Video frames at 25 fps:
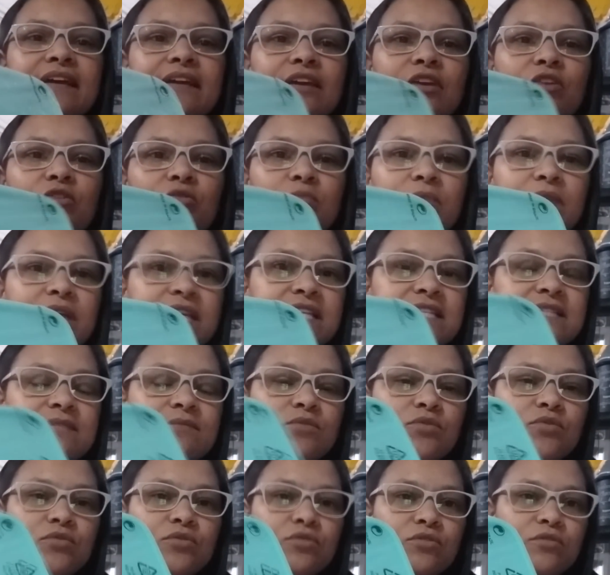que é o
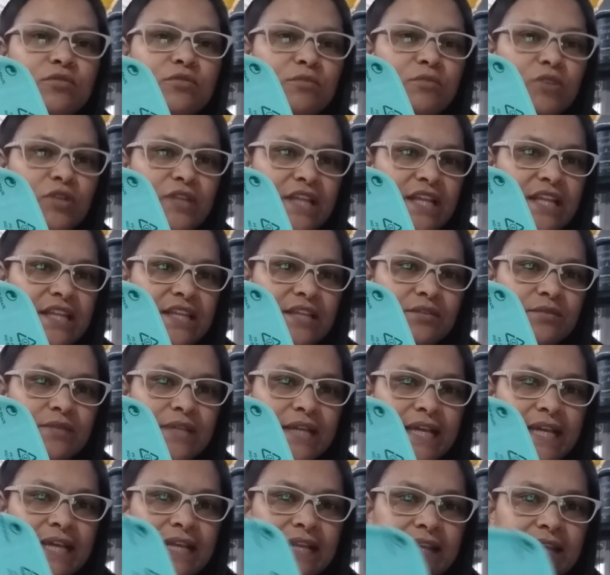mesmo modelinho
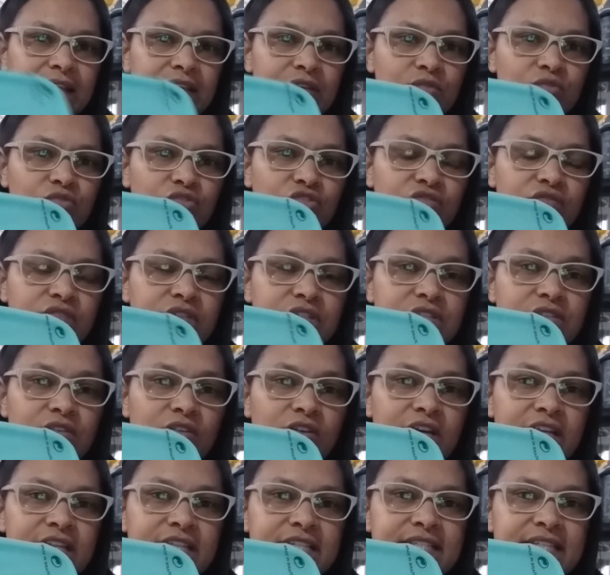daquela ali com
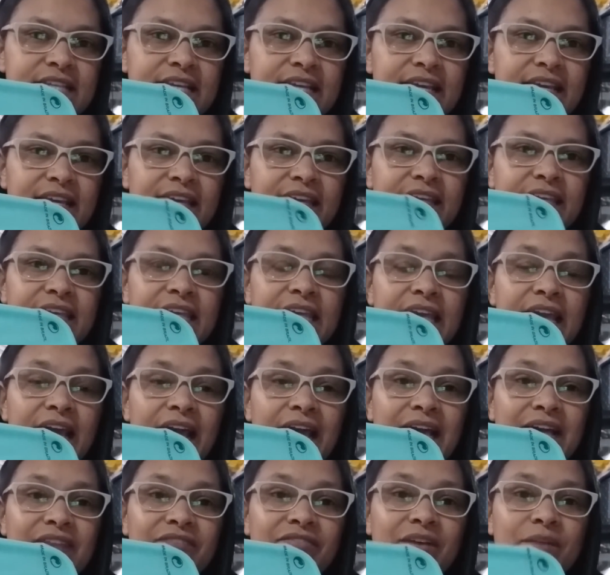divisórias, e
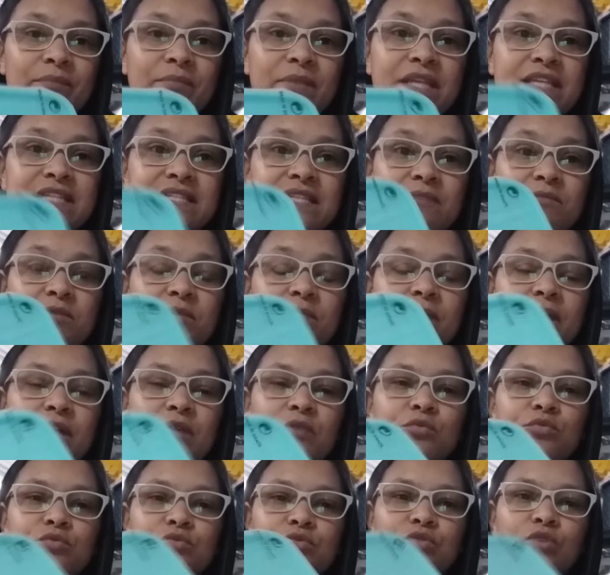a Fabrícia me
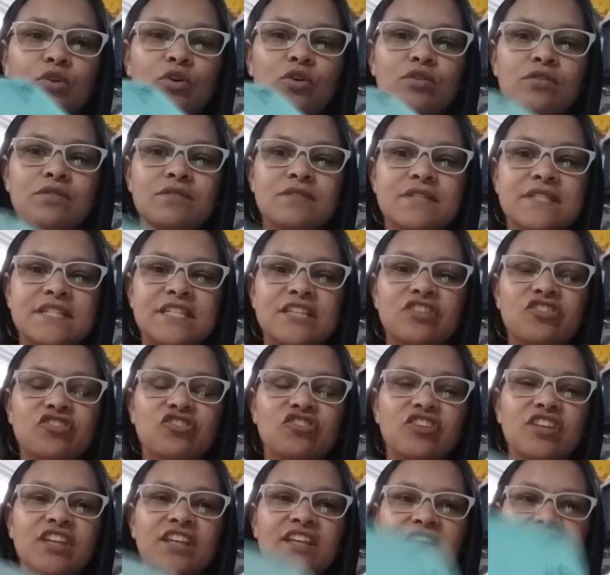perguntou se
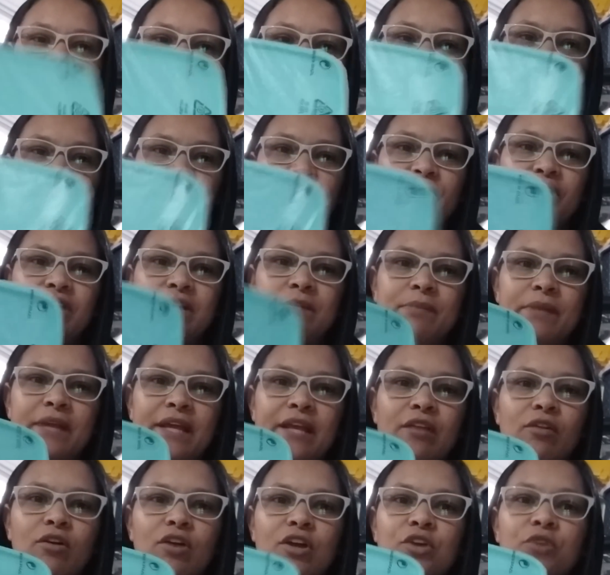tinha. Aí eu falei
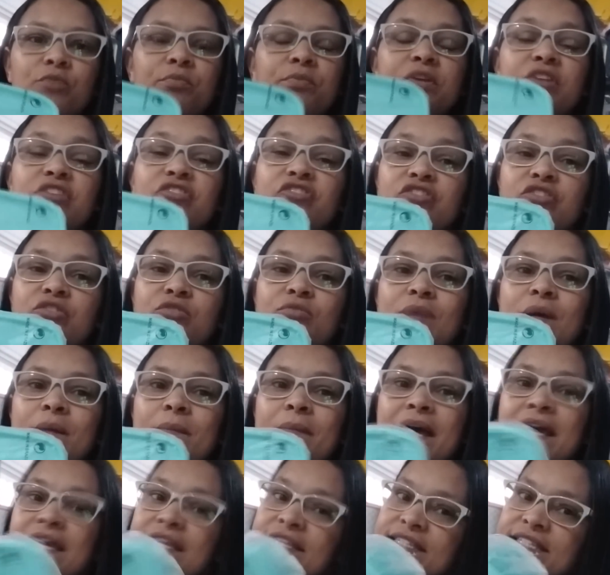pra ela, ó, eu pedi uma a
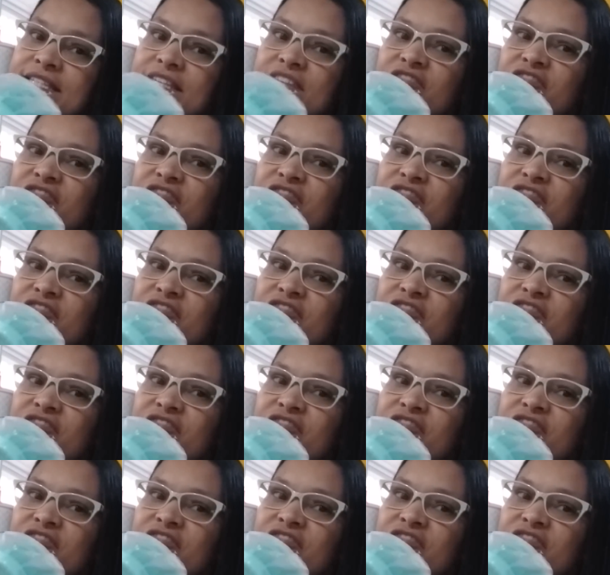mais. Se